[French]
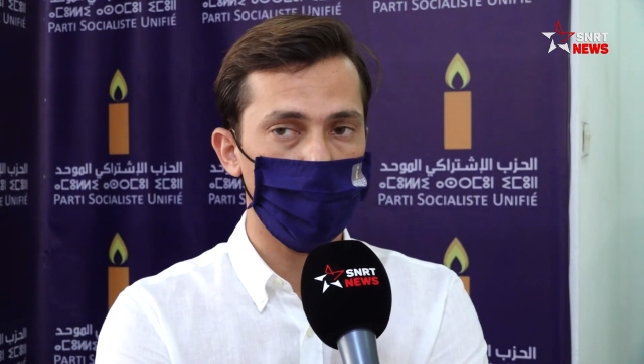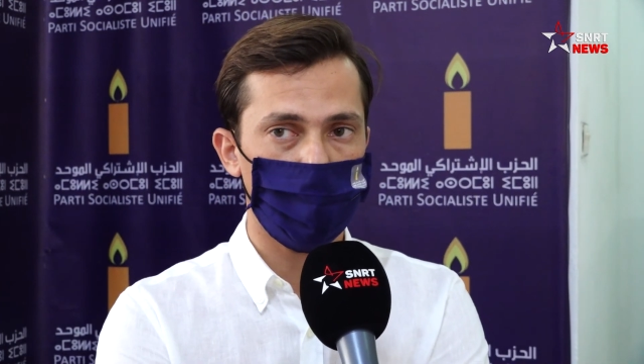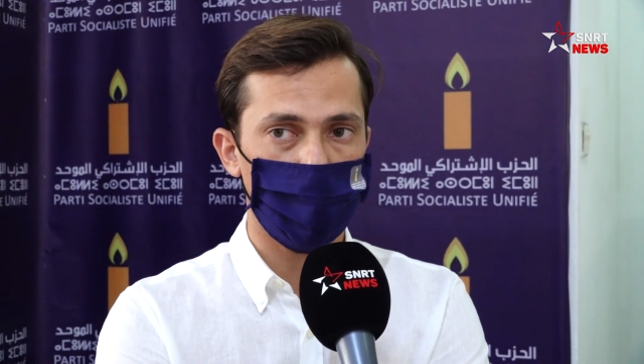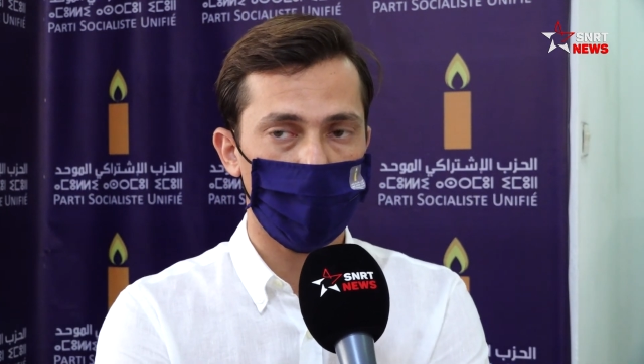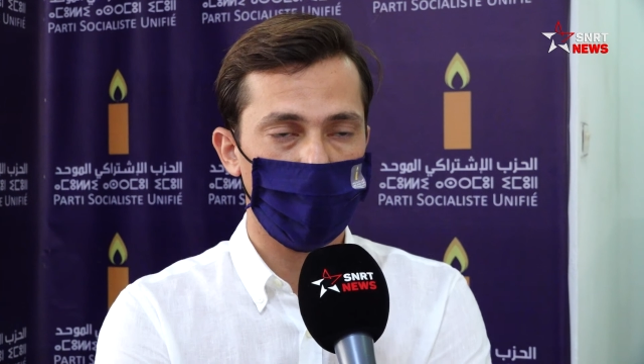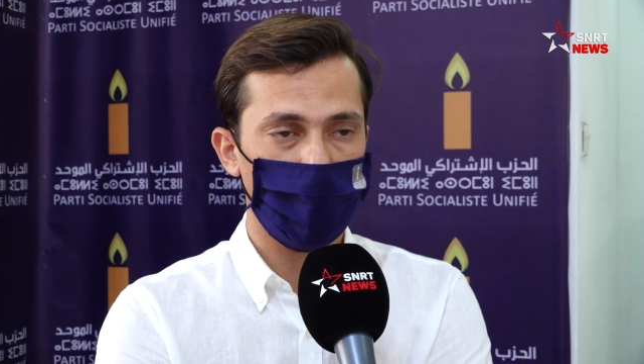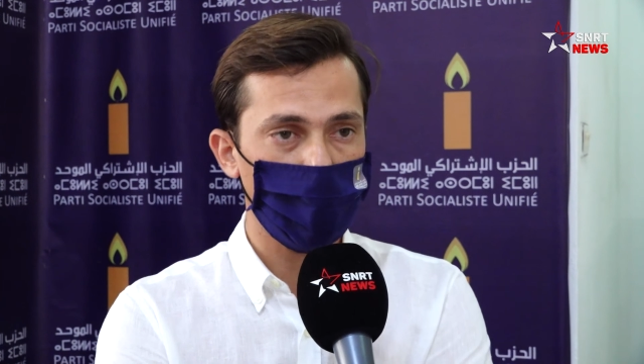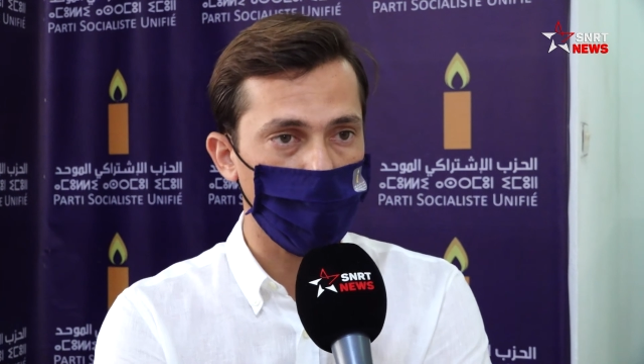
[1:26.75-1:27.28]

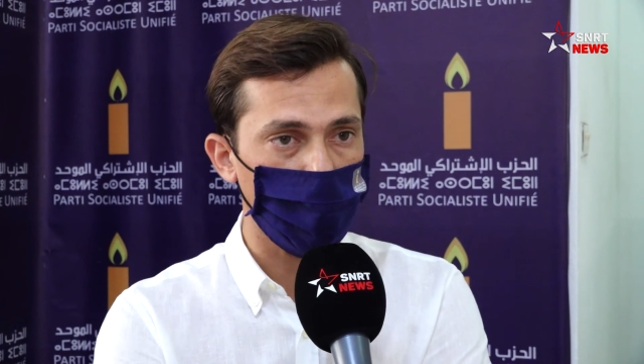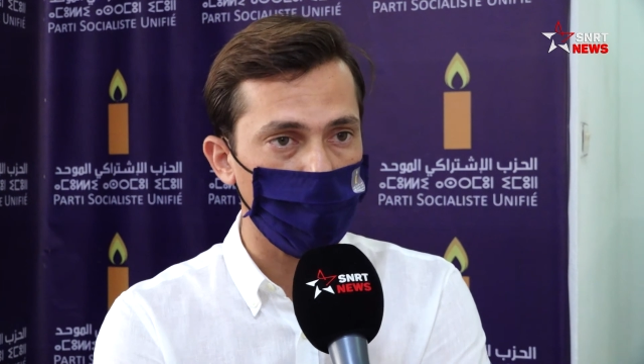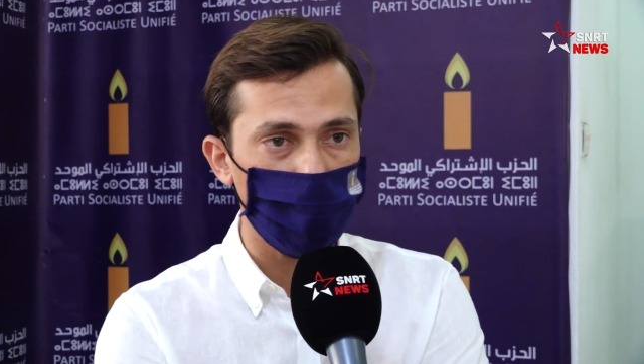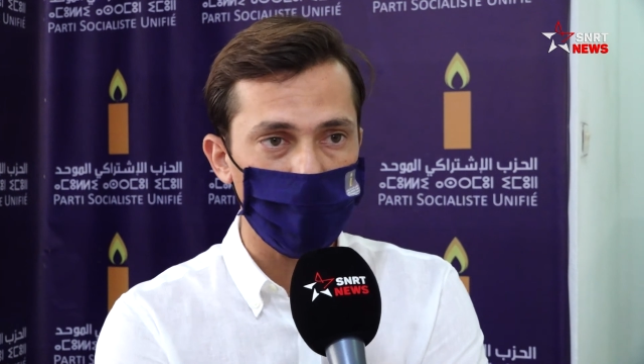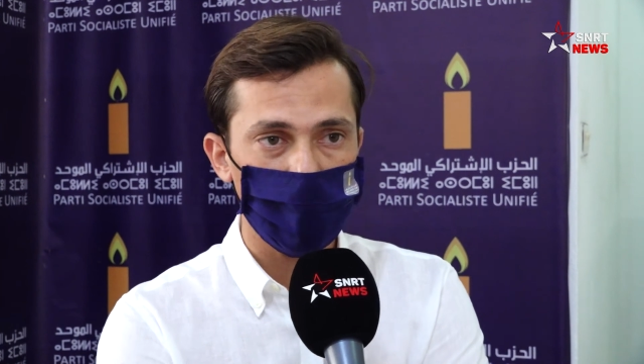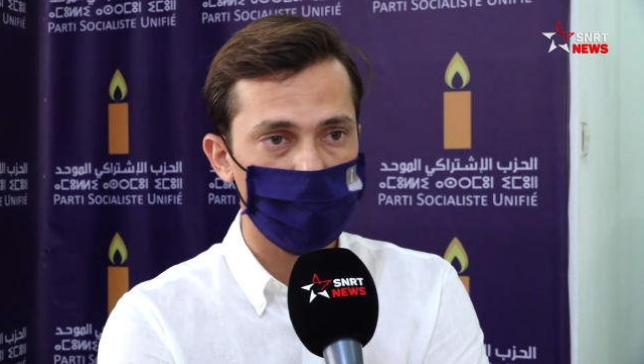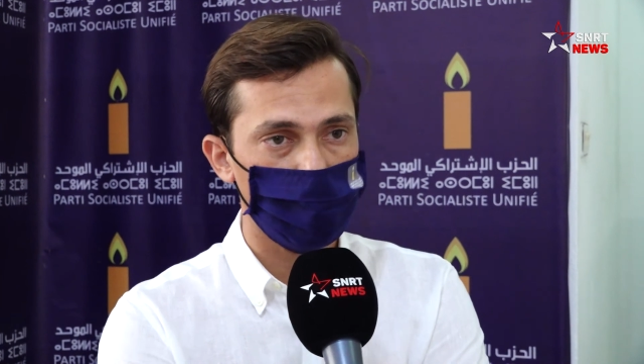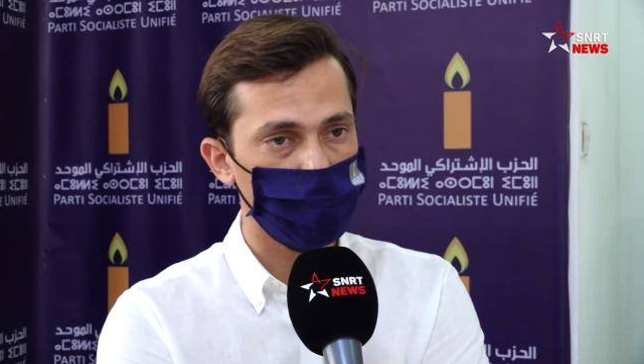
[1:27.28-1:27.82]
plan
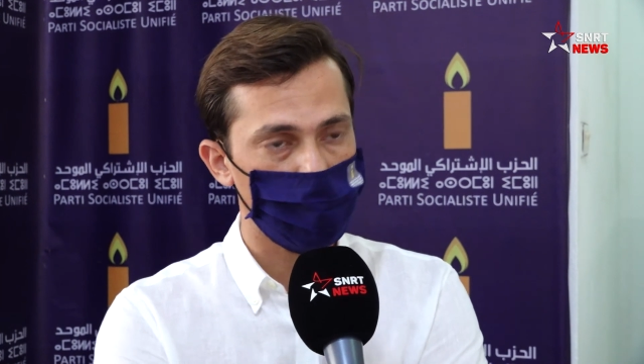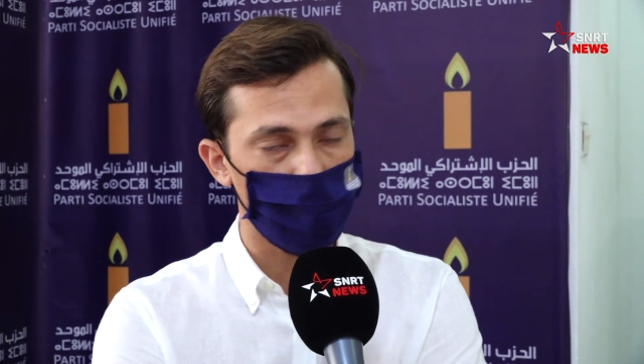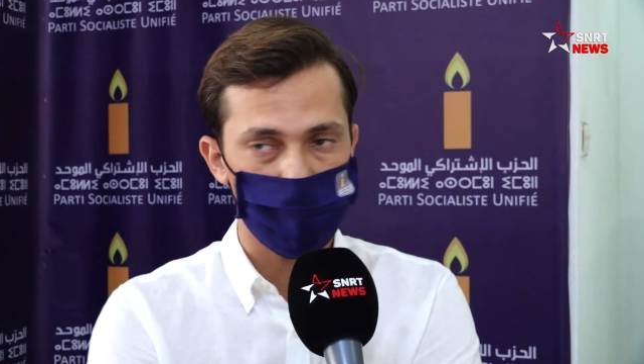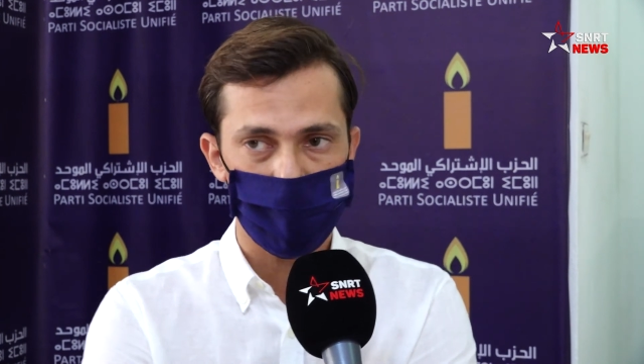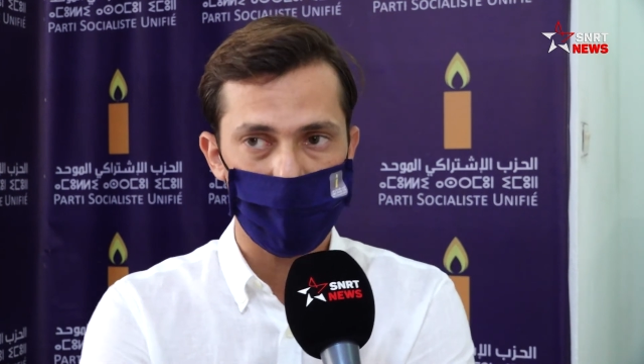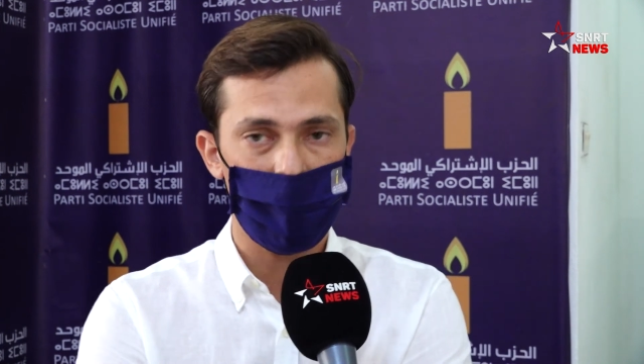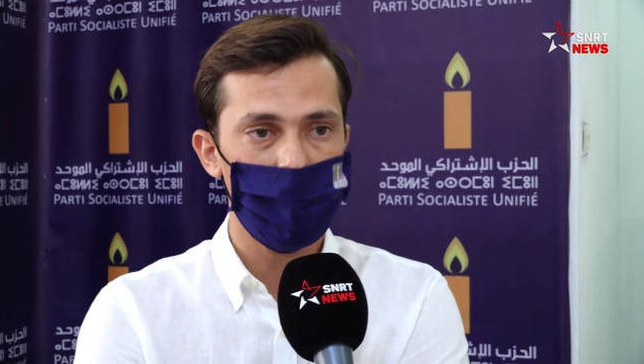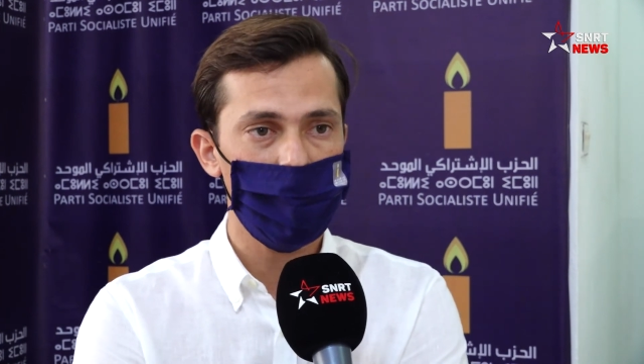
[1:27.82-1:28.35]
économique,
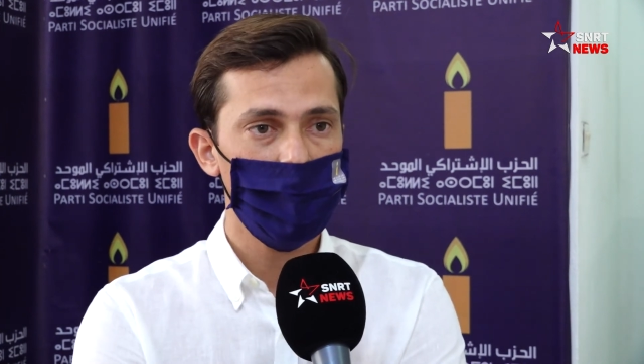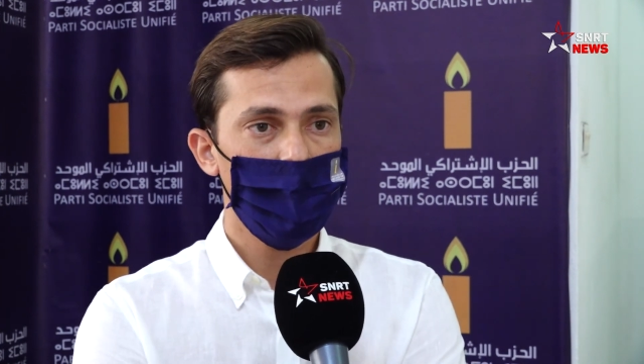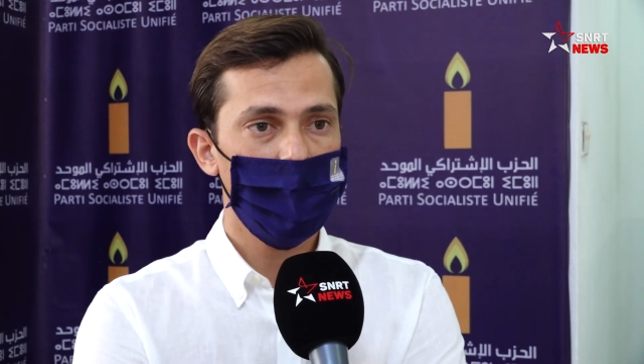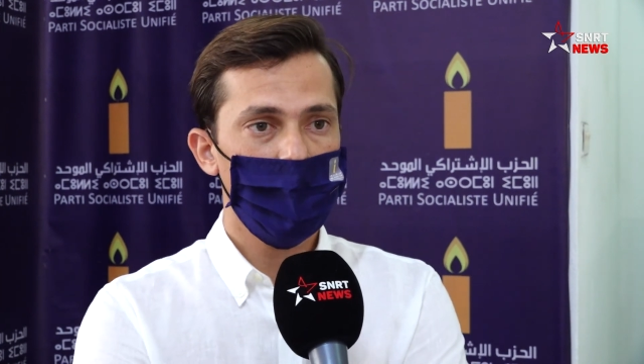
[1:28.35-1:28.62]
social